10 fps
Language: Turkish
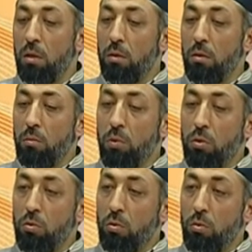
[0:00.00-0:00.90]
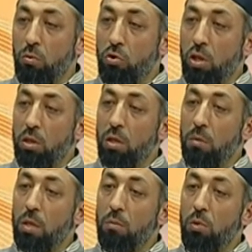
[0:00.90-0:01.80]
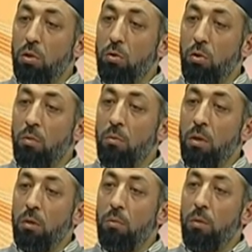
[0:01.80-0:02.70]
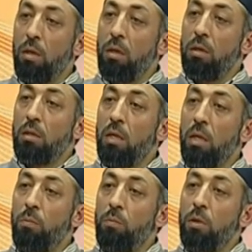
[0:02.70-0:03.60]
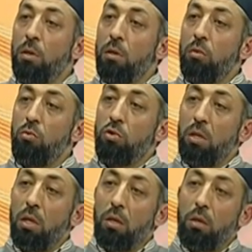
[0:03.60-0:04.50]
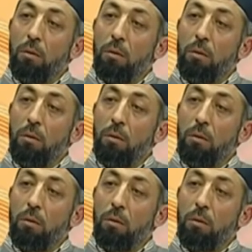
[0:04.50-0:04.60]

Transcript: e, bir 3 yaşındaki benim bir oğlum baba sen hep 3 saat